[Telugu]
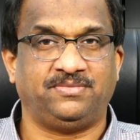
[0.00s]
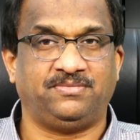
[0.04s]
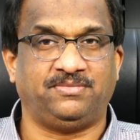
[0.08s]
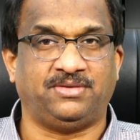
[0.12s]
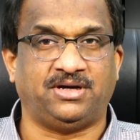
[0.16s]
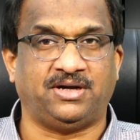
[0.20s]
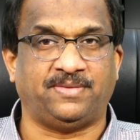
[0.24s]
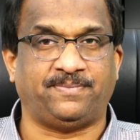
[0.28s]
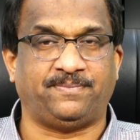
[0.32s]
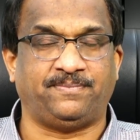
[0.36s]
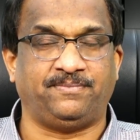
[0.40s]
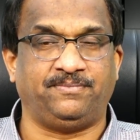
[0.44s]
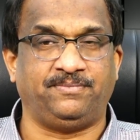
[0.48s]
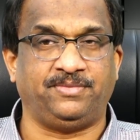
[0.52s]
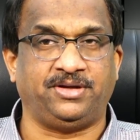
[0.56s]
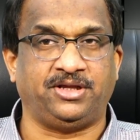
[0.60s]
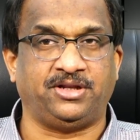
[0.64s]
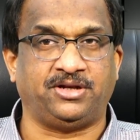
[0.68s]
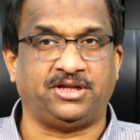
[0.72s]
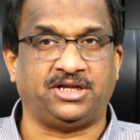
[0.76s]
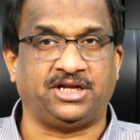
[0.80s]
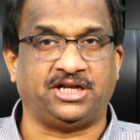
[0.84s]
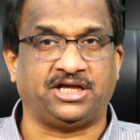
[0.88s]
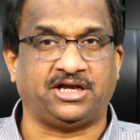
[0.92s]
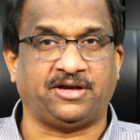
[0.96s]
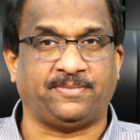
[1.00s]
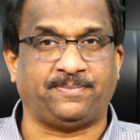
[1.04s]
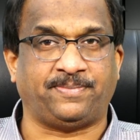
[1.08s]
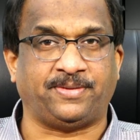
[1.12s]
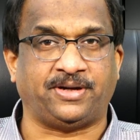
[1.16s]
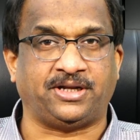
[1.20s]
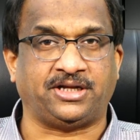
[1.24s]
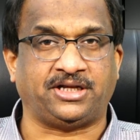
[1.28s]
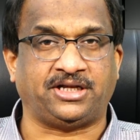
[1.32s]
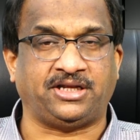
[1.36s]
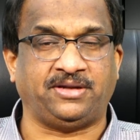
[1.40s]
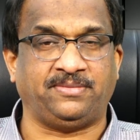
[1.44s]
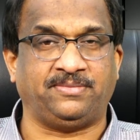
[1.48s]
మా మీరు కనుక
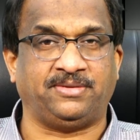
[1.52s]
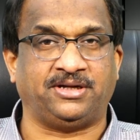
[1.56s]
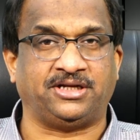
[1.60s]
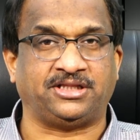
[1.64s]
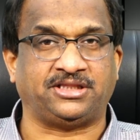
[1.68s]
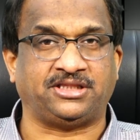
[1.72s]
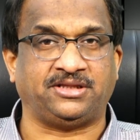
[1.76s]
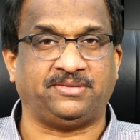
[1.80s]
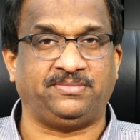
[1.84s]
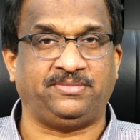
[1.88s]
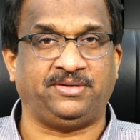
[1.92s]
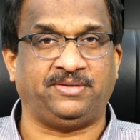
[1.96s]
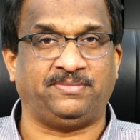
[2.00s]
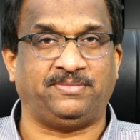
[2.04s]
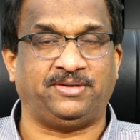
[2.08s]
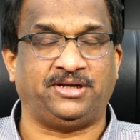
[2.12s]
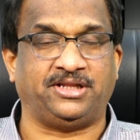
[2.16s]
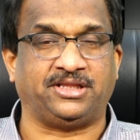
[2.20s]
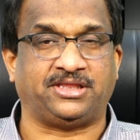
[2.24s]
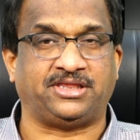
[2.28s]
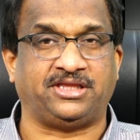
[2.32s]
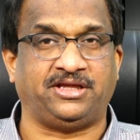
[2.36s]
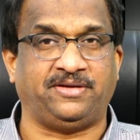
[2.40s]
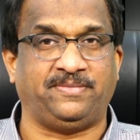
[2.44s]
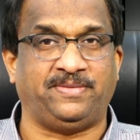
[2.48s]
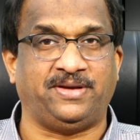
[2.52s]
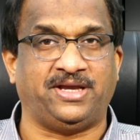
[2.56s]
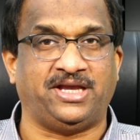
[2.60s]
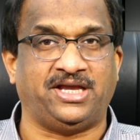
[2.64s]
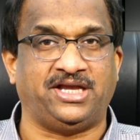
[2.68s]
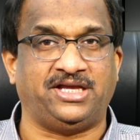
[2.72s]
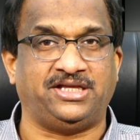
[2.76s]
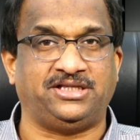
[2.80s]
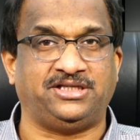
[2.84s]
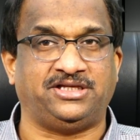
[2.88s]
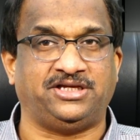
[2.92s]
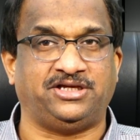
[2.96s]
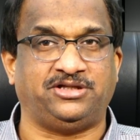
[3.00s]
పార్టీ మారితే మిమ్మల్ని సిబిఐ
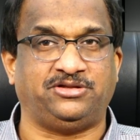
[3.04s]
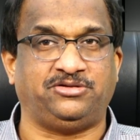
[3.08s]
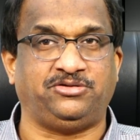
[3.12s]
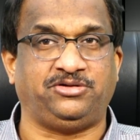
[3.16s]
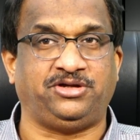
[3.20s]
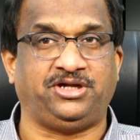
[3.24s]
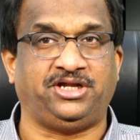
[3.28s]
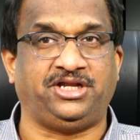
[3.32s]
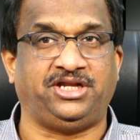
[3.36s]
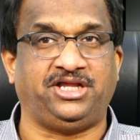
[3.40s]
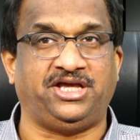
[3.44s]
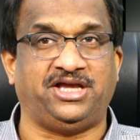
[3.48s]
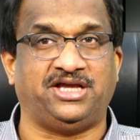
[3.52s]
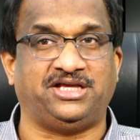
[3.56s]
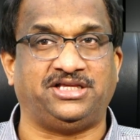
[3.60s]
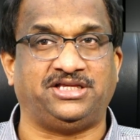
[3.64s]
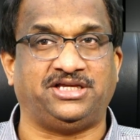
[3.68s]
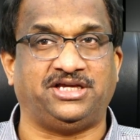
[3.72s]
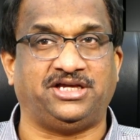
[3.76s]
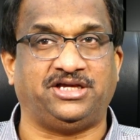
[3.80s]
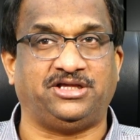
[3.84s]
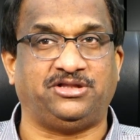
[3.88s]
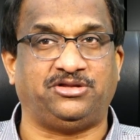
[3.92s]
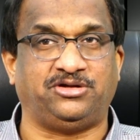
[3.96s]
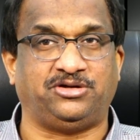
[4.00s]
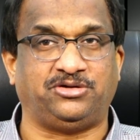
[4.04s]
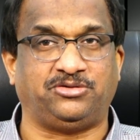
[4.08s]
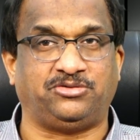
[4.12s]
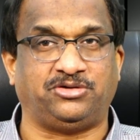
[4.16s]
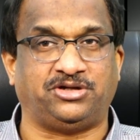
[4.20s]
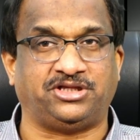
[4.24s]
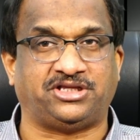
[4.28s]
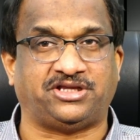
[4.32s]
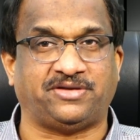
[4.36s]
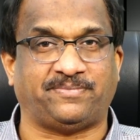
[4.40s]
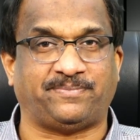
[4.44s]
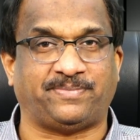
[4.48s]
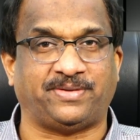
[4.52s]
ఏం చేయదు ఈడీ e ఏం చేయదు అని
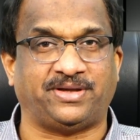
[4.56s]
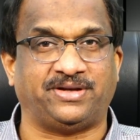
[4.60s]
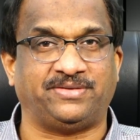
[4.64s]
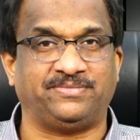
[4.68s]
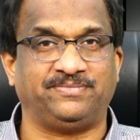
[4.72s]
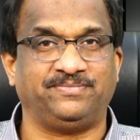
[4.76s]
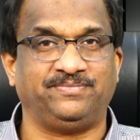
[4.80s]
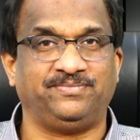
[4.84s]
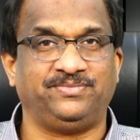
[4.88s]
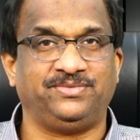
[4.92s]
కూడా చెప్పారు